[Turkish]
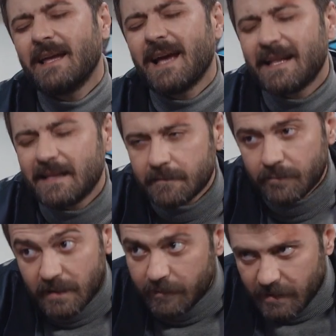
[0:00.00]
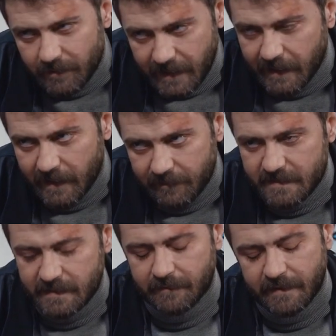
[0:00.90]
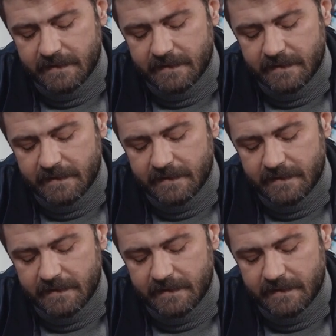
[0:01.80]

Ya dedim bu da bu da bana gelmez dedim